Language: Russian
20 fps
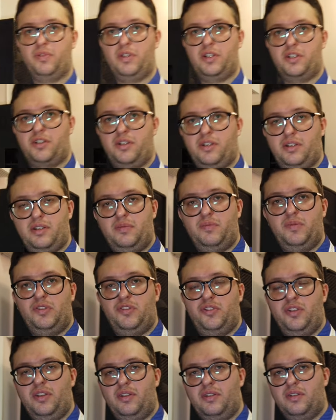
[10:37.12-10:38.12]
наших
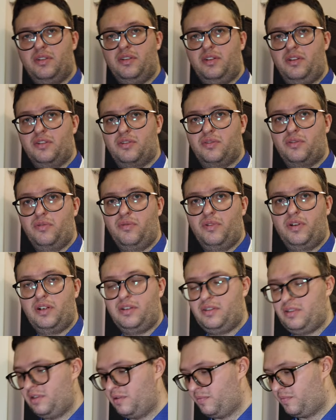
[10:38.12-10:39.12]
печей с регистровок,
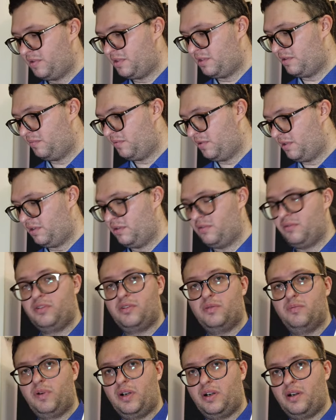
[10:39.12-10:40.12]
типа Сибири, то есть
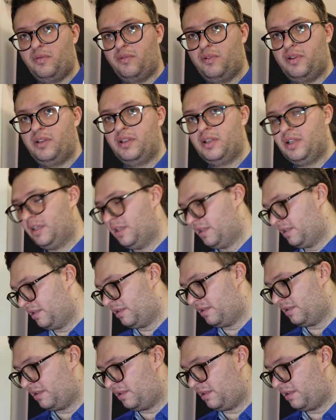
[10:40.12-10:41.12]
боковой
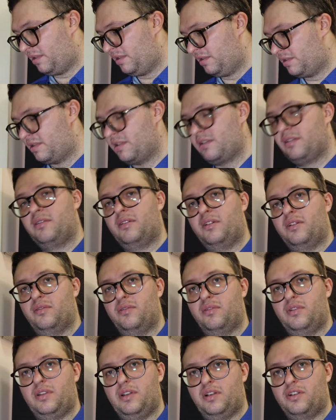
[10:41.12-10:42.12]
регистр,
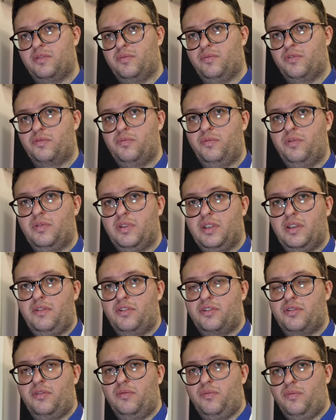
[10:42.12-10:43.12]
который также может быть
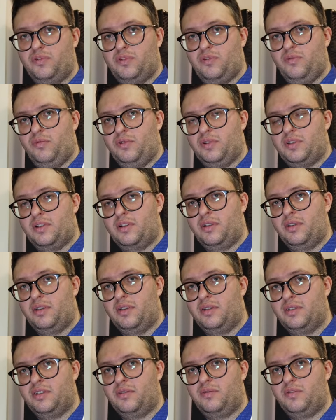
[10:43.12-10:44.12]
навешен с любой стороны,
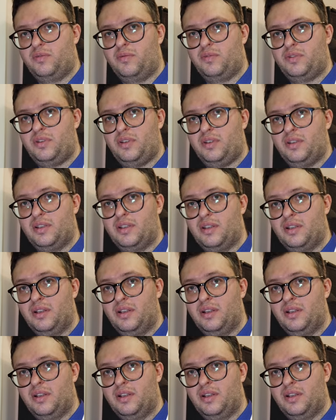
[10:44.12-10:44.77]
в зависимости от